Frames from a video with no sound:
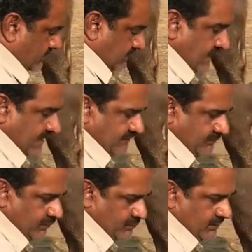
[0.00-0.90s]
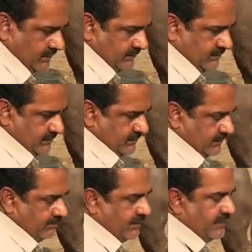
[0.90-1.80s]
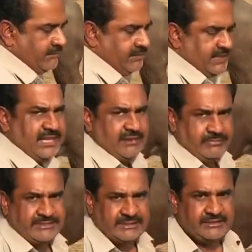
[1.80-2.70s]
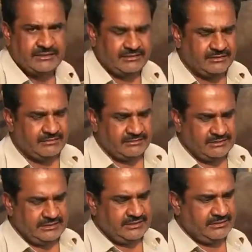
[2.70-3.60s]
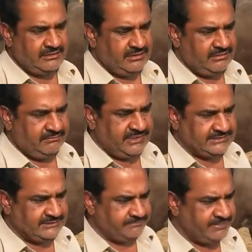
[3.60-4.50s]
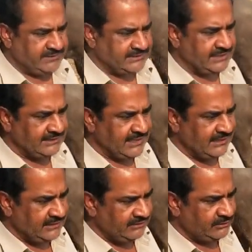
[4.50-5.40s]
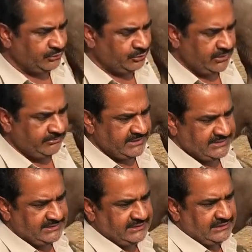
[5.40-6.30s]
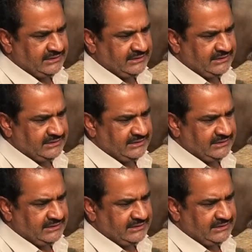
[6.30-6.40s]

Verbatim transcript: जी हाँ बिल्कुल इतनी महंगी बिकी है अच्छा जी हाँ। पैंतालीस लाख की दोस्तों ने बेची थी